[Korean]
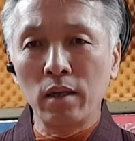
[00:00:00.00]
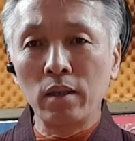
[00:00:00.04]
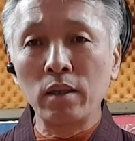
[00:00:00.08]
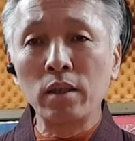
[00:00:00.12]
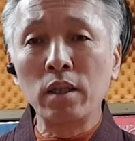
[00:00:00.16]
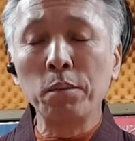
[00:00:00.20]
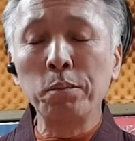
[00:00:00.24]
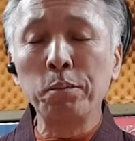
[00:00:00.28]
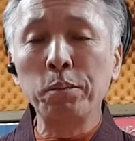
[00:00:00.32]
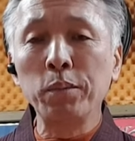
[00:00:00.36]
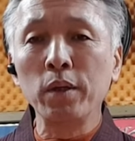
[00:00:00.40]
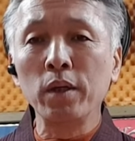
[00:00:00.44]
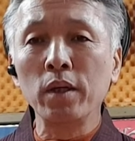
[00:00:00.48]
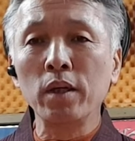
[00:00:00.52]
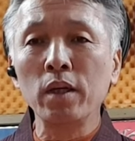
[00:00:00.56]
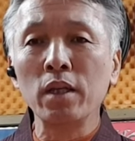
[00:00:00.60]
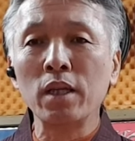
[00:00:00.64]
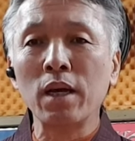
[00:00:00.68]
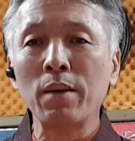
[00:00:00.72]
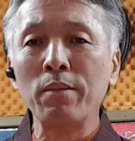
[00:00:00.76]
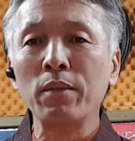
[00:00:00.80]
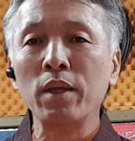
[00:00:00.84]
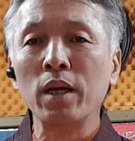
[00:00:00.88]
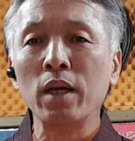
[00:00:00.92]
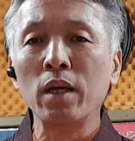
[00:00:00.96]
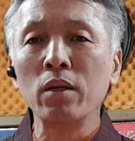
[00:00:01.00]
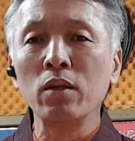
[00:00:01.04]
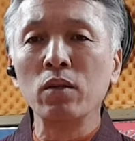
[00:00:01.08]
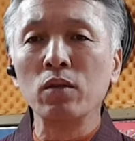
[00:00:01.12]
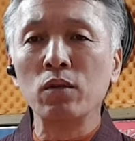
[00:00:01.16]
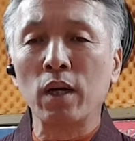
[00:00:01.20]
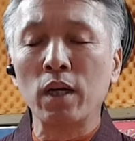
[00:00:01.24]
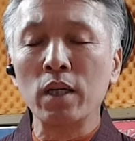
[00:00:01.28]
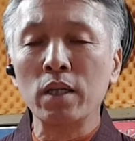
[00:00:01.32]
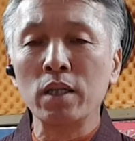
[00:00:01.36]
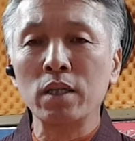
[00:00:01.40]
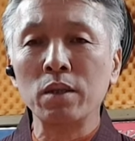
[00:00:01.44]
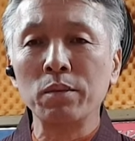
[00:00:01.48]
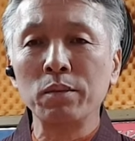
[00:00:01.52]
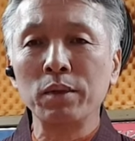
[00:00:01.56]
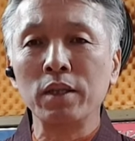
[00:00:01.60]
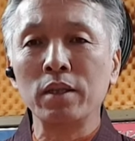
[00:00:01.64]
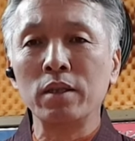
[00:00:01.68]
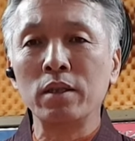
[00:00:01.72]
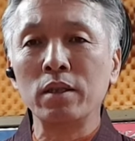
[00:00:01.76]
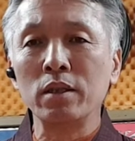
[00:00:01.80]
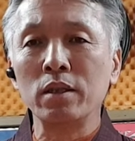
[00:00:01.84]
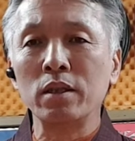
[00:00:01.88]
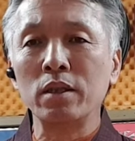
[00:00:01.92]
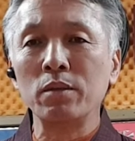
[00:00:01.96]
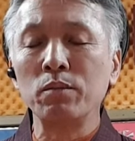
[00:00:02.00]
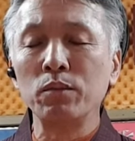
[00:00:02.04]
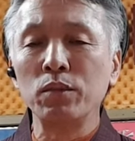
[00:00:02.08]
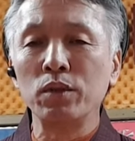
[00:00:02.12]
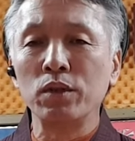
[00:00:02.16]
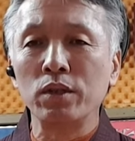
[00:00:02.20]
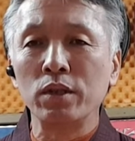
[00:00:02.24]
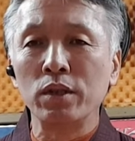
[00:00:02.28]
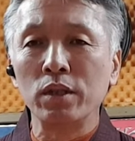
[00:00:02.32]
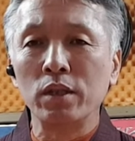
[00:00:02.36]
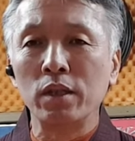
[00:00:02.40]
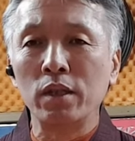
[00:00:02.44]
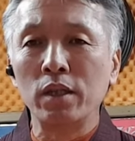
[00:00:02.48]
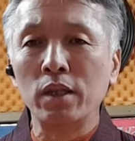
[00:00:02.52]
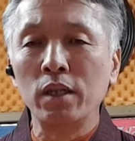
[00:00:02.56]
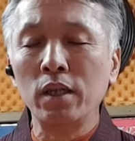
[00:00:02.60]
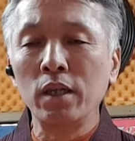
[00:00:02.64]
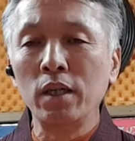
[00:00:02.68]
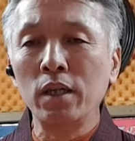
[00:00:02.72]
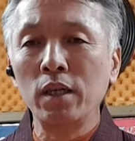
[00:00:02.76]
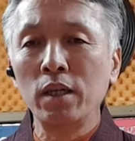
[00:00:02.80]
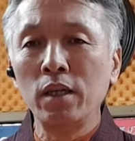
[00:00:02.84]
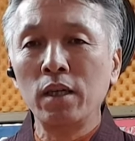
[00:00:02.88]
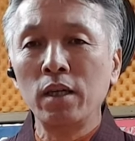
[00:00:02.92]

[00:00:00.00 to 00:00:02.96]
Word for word: 특별히 남다른 관심이 있으신 분들,